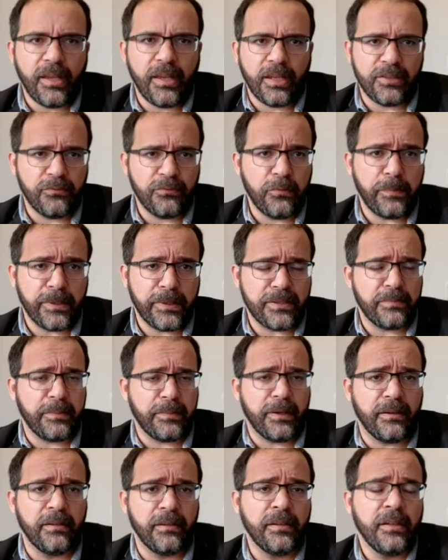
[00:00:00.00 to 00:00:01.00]
elas vão
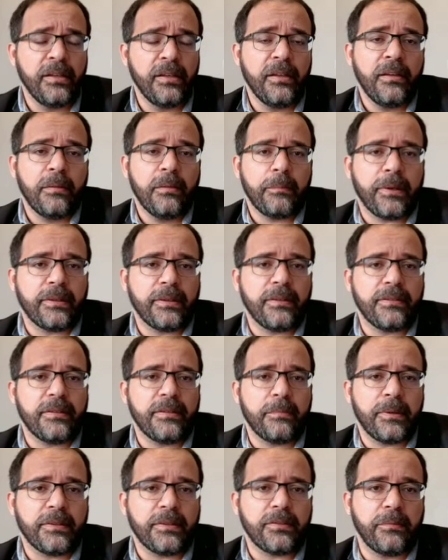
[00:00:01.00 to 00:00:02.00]
participar,
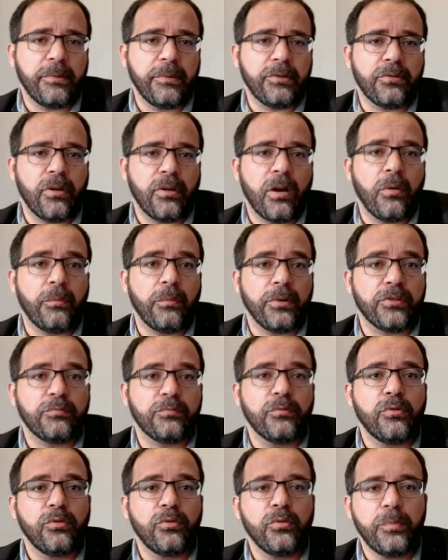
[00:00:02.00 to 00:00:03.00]
pertencer praticamente ao
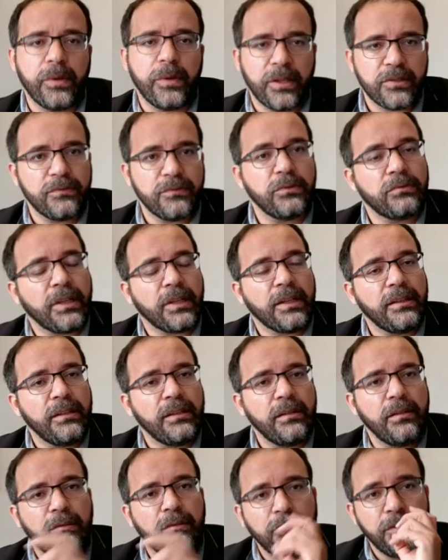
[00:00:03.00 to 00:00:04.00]
mesmo grupo, elas vão estar
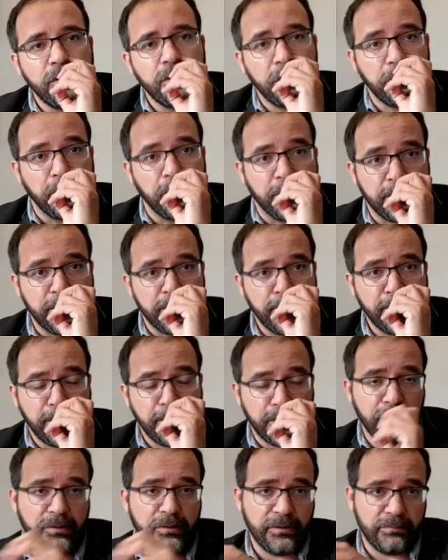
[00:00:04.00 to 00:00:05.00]
ali unidas, né?
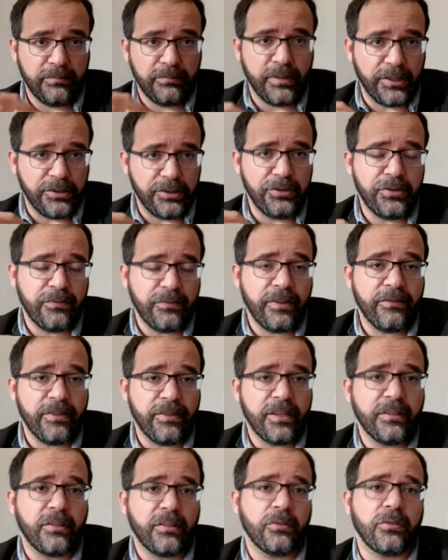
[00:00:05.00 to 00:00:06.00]
Então a gente vai
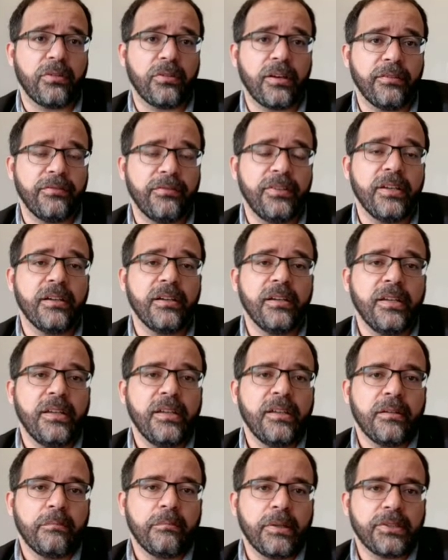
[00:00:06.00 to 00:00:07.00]
ver na iconografia
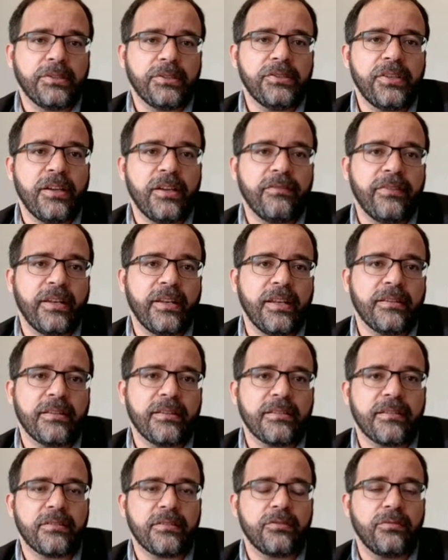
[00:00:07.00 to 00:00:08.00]
bastante
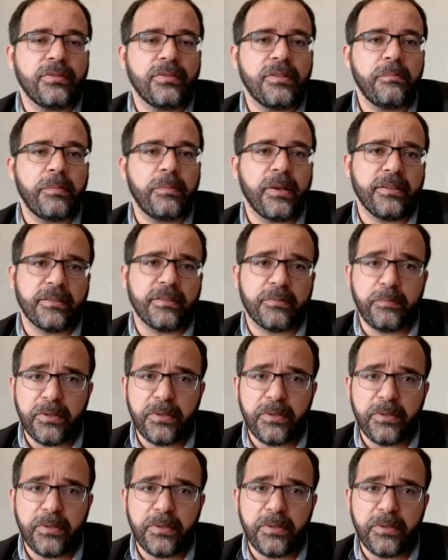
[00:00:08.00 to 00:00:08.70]
referência a essas duas empresas,